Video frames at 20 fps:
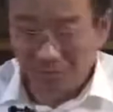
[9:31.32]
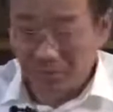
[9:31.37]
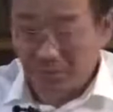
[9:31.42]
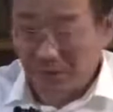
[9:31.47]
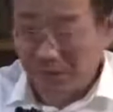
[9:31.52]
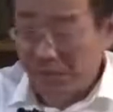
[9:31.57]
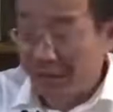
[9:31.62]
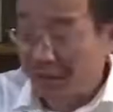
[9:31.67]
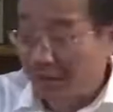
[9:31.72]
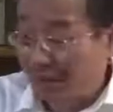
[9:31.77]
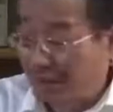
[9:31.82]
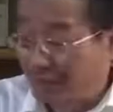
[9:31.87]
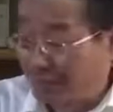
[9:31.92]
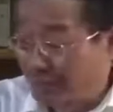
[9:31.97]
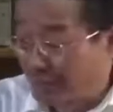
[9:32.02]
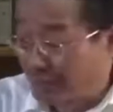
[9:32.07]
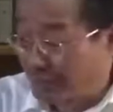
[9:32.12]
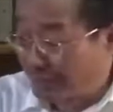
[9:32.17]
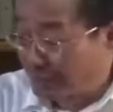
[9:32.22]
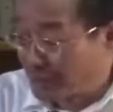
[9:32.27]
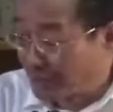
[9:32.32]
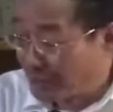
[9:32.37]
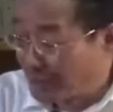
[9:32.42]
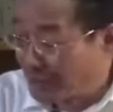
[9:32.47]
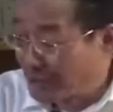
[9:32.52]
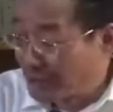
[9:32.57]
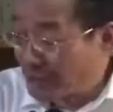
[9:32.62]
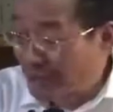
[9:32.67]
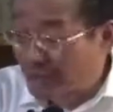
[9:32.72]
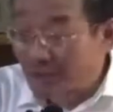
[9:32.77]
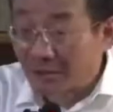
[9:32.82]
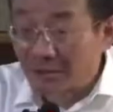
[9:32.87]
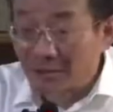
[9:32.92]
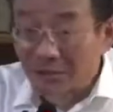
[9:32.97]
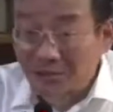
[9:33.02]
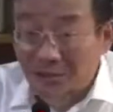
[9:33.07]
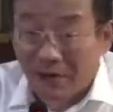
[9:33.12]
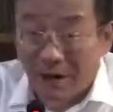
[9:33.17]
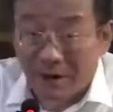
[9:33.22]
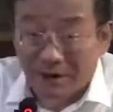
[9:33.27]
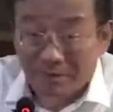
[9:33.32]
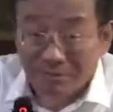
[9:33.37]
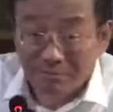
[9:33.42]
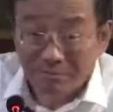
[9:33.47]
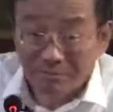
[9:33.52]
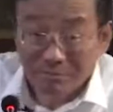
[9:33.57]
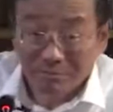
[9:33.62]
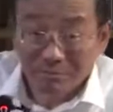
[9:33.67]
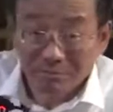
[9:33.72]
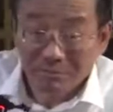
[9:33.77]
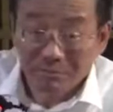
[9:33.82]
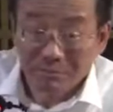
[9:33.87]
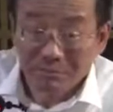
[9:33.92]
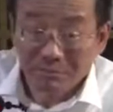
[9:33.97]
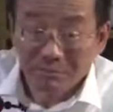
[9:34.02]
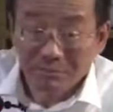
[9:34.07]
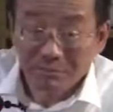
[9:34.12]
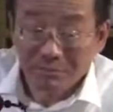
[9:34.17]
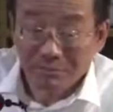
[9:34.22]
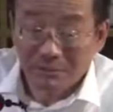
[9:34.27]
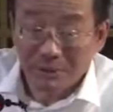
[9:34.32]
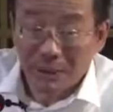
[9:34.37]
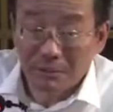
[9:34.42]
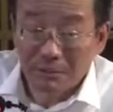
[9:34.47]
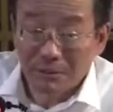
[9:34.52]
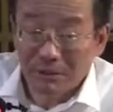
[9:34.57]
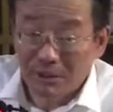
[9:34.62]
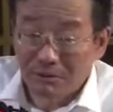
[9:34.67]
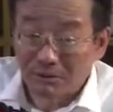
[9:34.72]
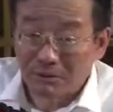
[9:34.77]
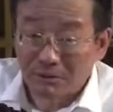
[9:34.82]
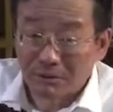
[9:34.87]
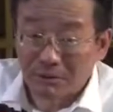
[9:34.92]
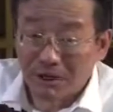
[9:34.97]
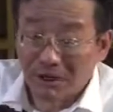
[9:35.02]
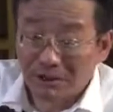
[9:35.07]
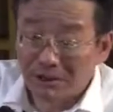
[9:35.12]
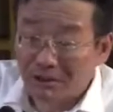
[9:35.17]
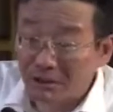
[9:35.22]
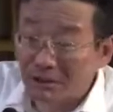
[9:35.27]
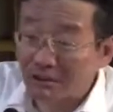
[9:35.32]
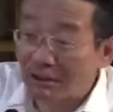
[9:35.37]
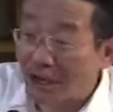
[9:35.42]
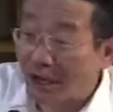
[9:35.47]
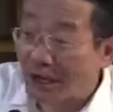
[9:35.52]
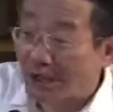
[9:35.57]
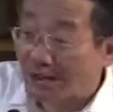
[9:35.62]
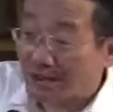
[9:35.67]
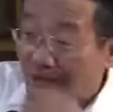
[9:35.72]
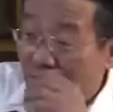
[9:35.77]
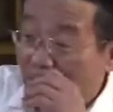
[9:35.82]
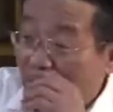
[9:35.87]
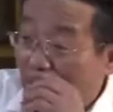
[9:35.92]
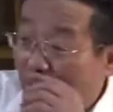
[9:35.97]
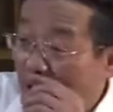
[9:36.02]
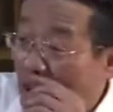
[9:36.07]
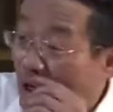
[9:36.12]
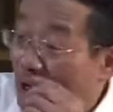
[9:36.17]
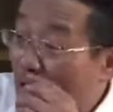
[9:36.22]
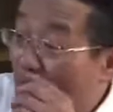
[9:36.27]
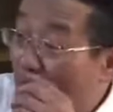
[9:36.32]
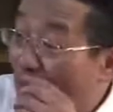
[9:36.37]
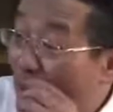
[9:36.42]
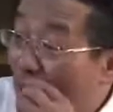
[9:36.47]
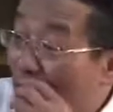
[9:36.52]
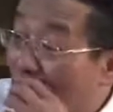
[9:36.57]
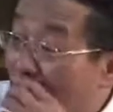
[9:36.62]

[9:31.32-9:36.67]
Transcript: 那么，第三等级在他们的领袖啊，叫克伦威